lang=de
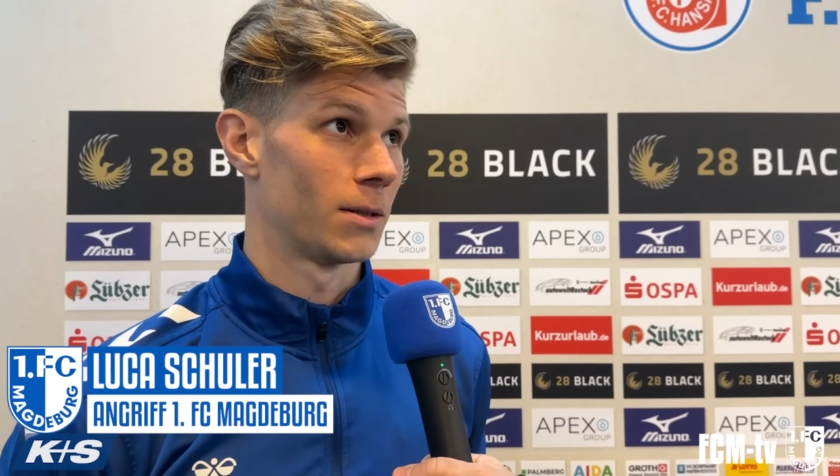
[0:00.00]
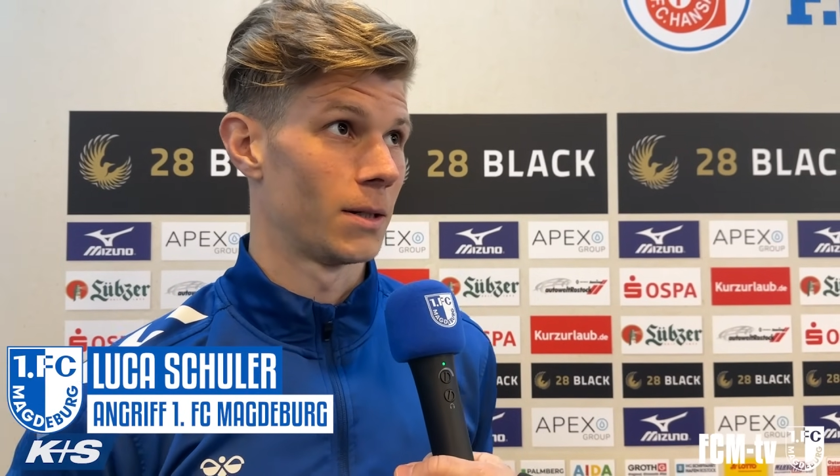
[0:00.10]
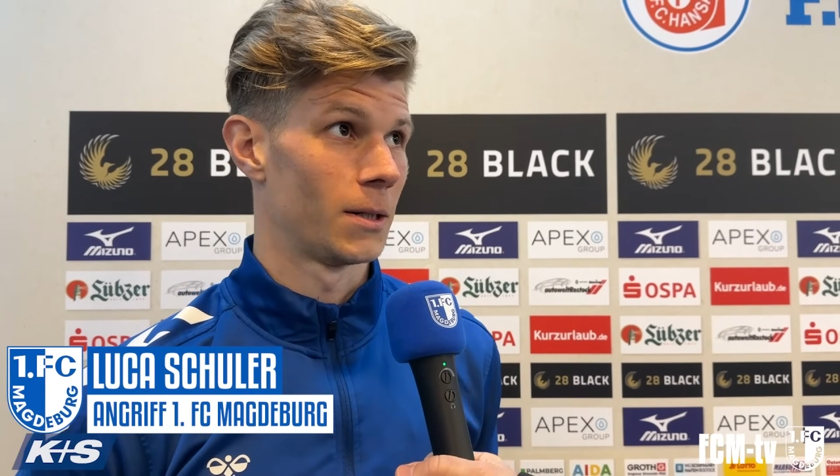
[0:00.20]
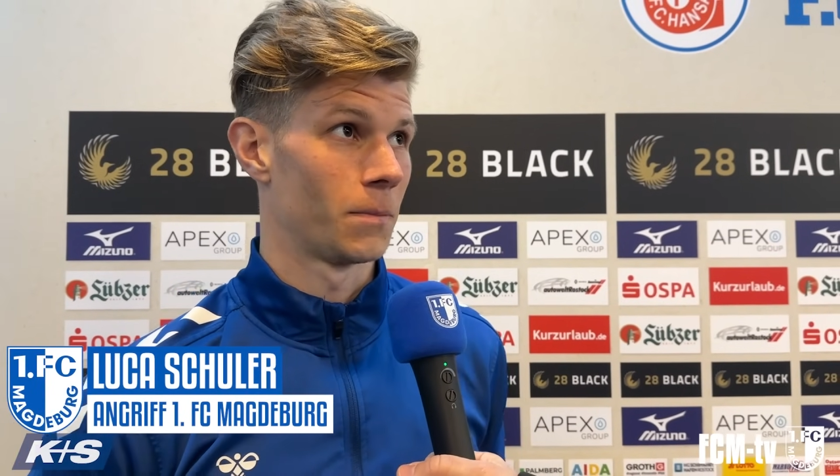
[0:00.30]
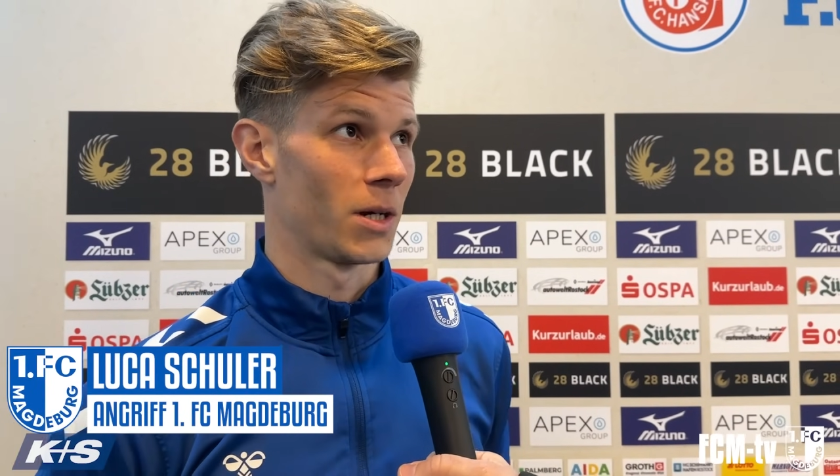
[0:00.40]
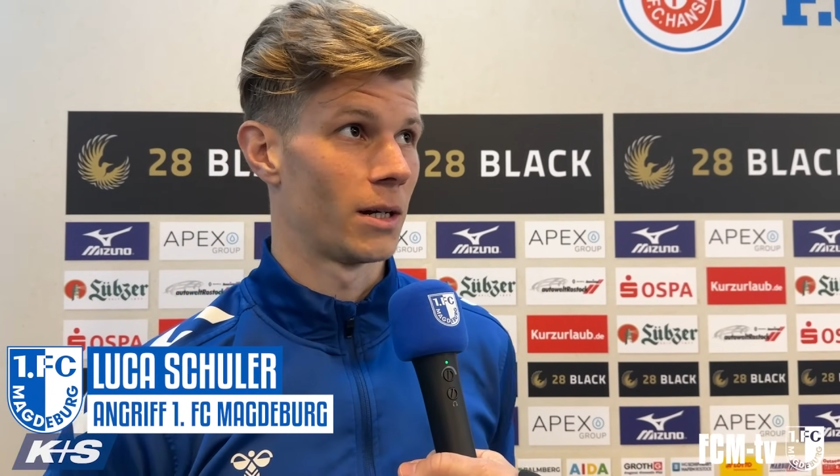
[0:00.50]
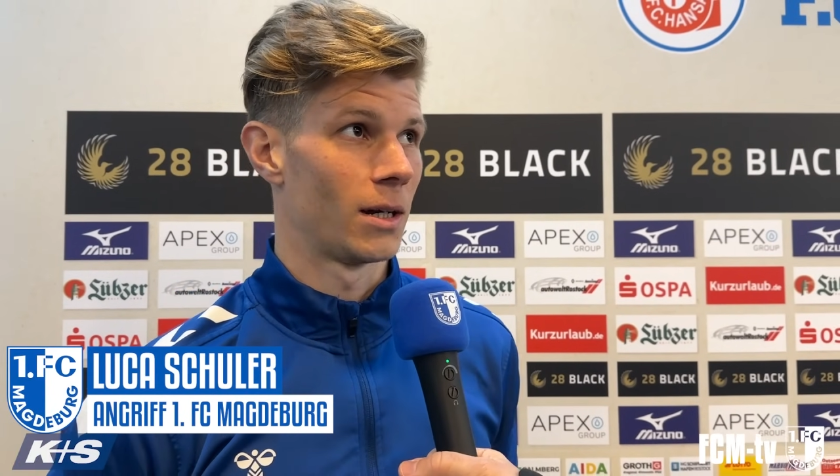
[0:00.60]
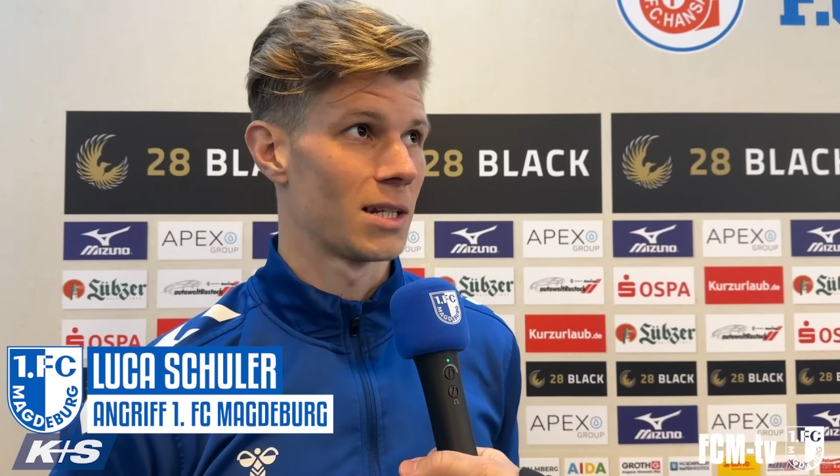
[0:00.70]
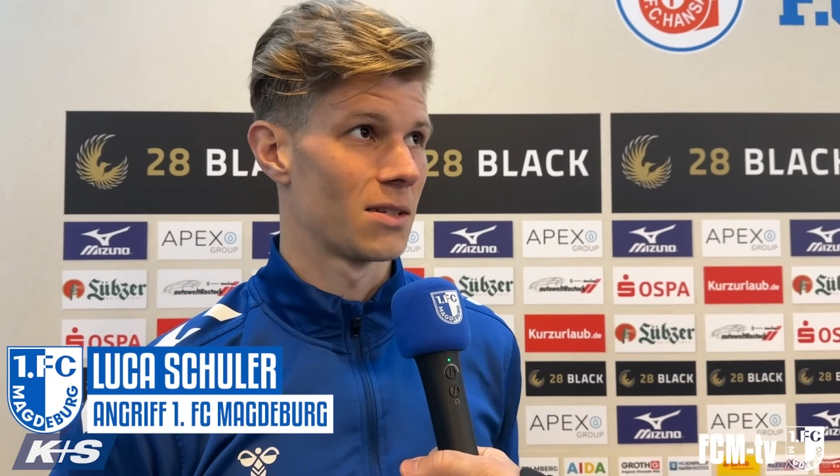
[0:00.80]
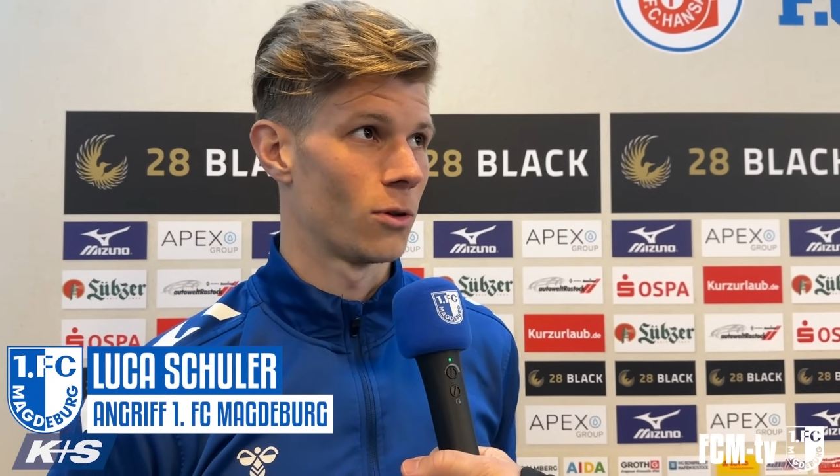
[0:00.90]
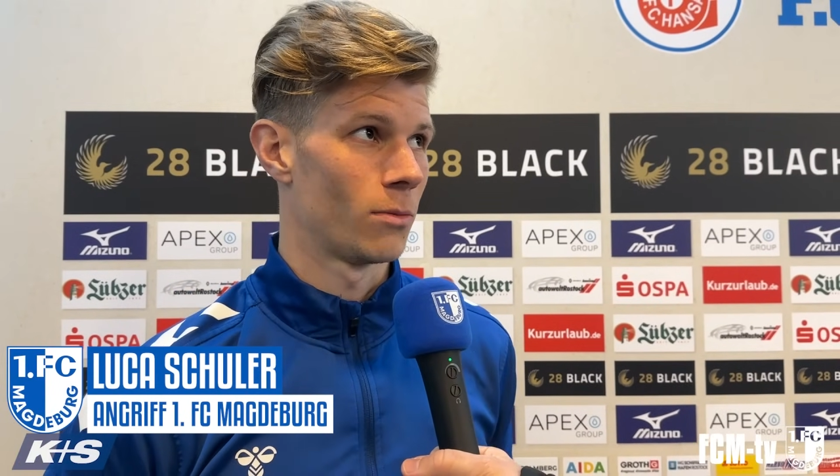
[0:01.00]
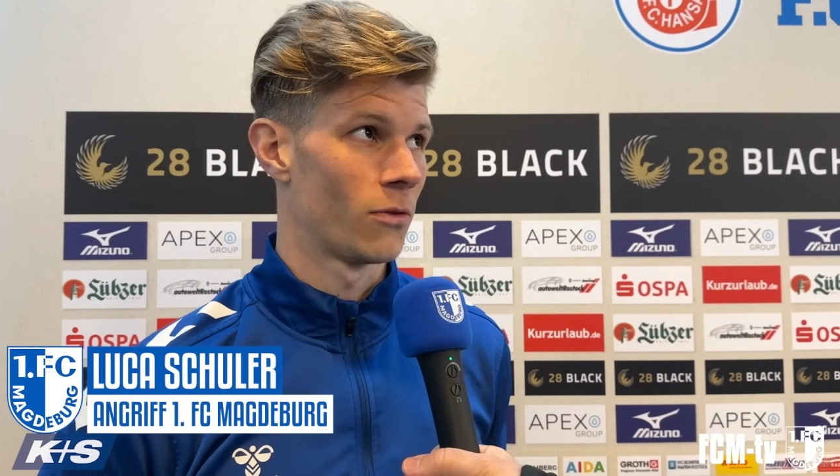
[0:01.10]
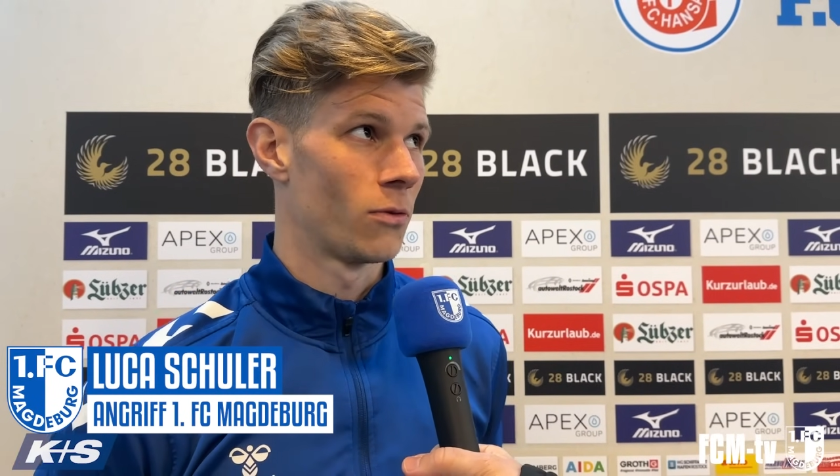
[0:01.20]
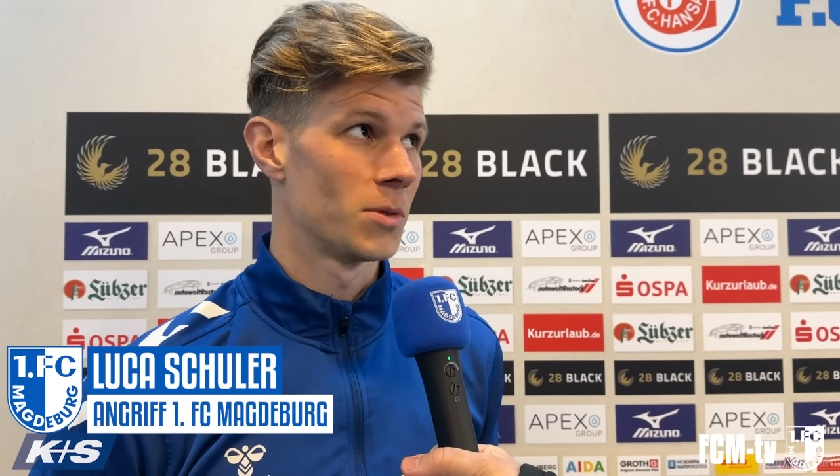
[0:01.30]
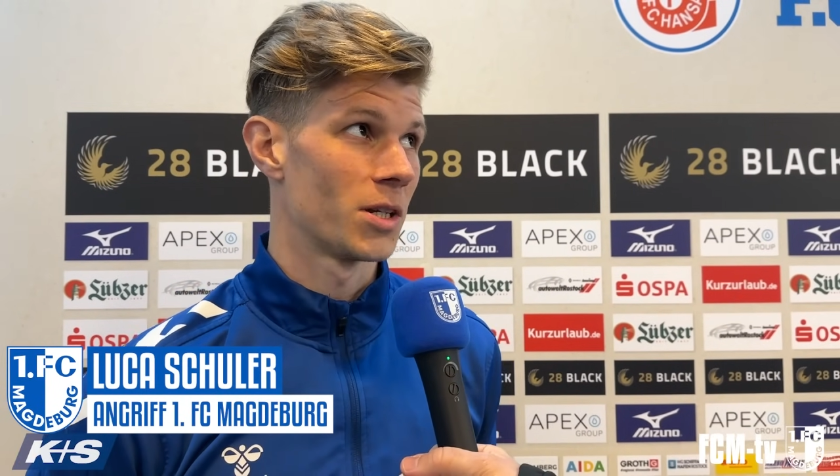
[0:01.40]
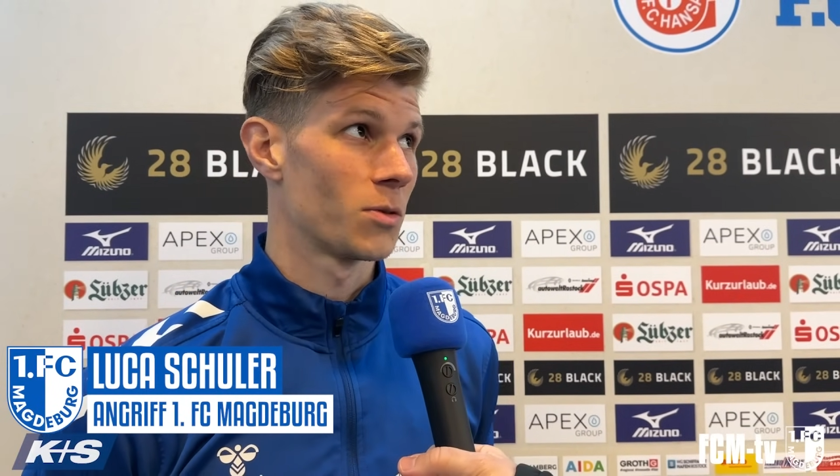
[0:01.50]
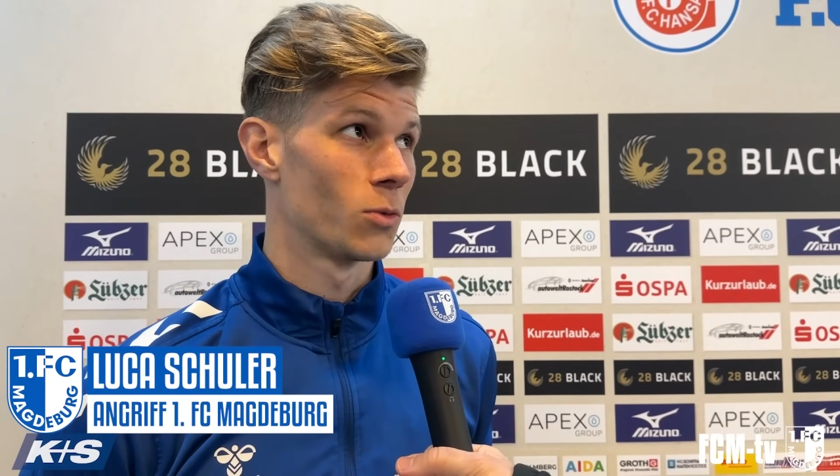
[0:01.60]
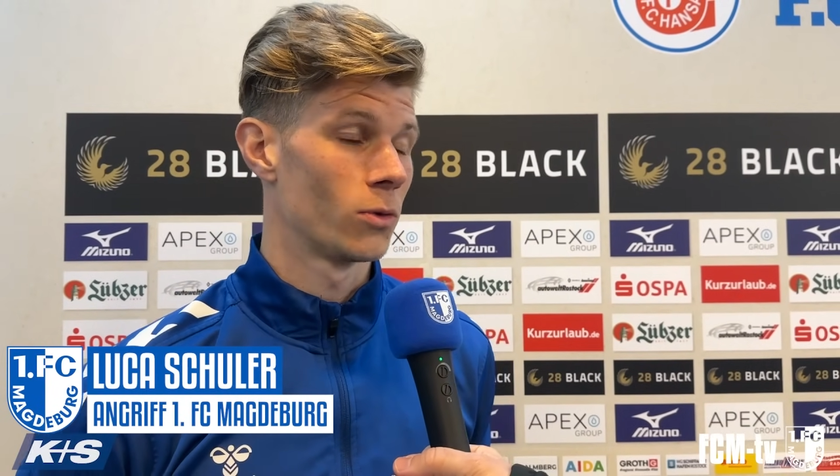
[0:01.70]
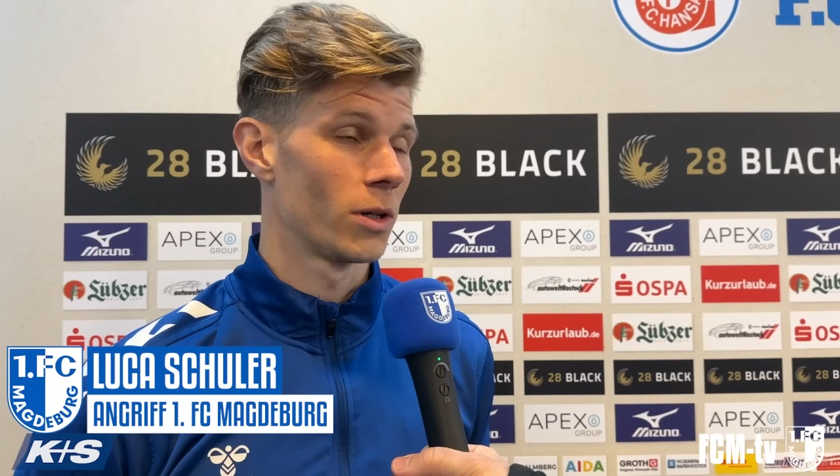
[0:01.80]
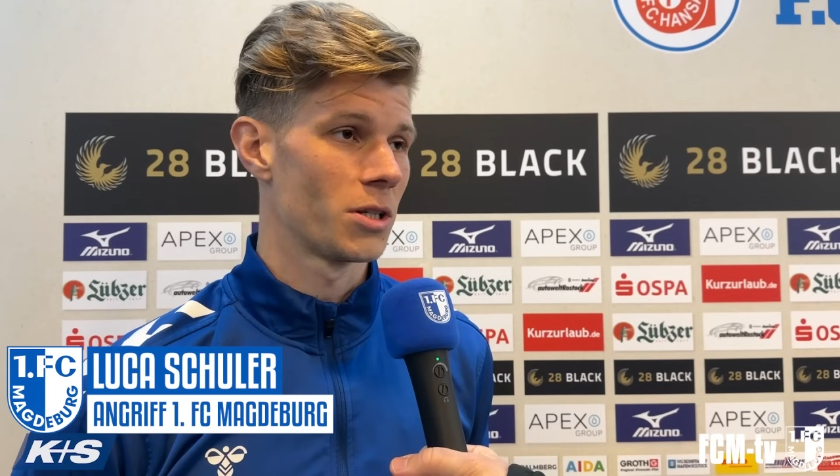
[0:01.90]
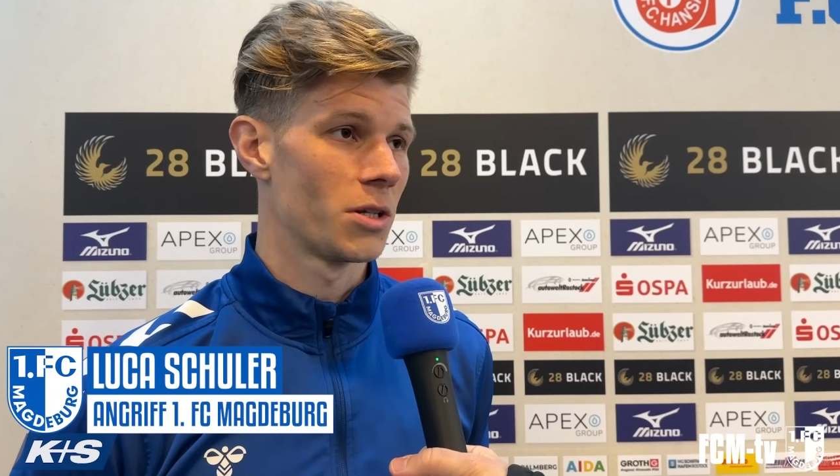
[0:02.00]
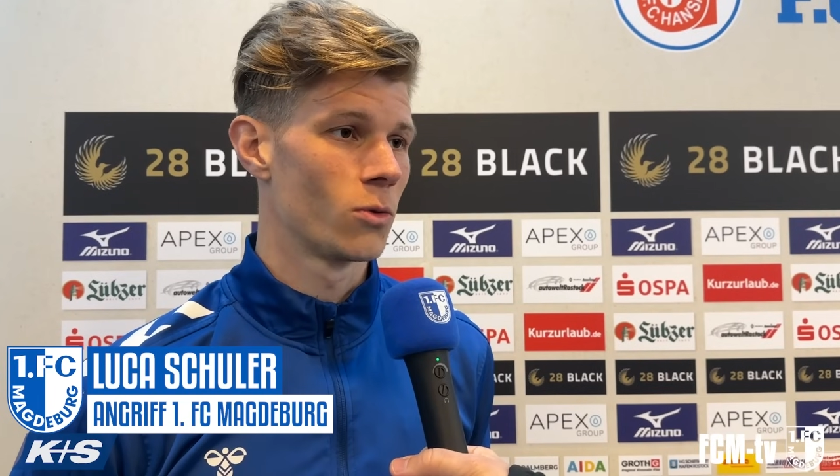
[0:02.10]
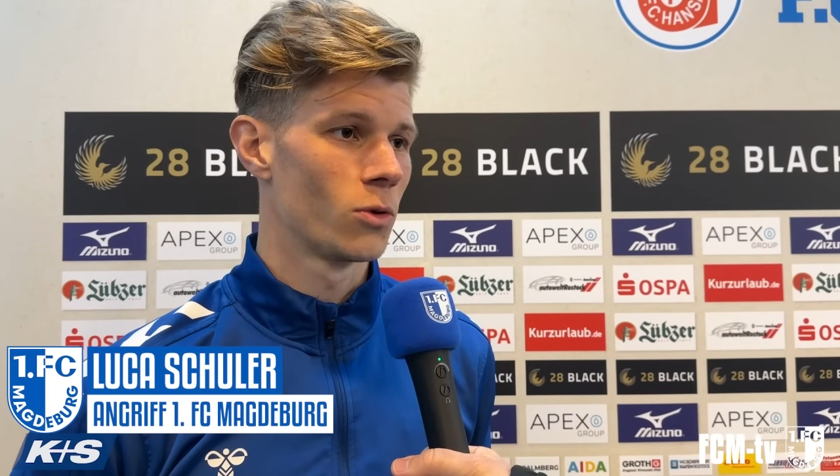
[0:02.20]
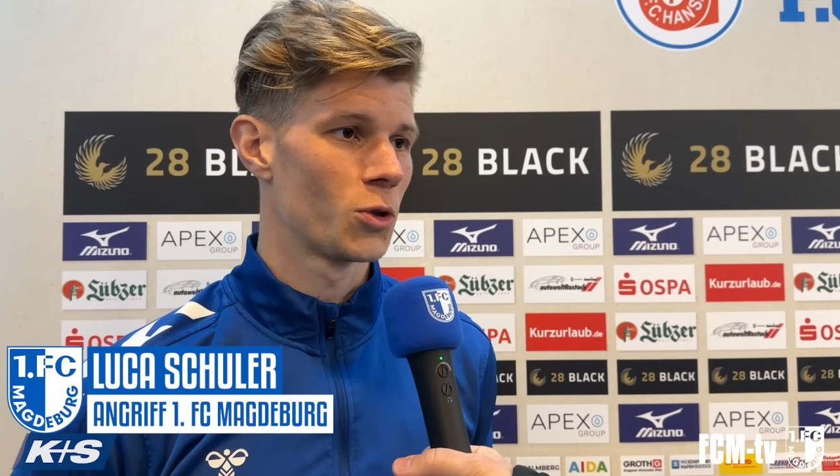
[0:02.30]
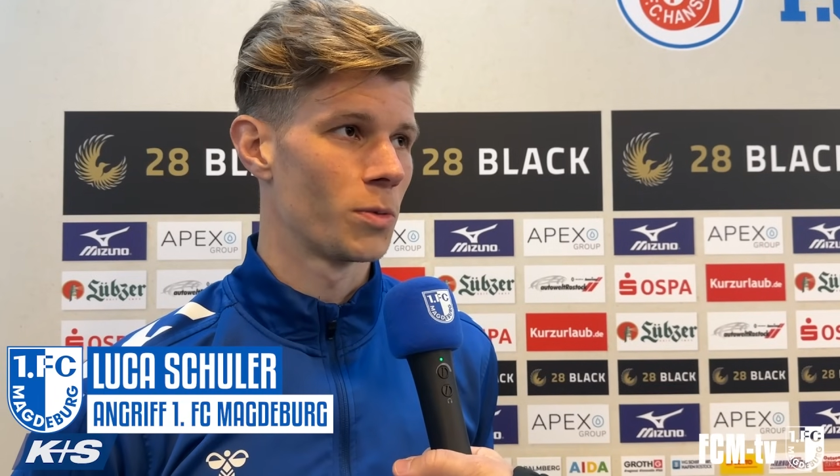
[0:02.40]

Ähm, gerade letzte Woche haben wir 65 Minuten richtig gutes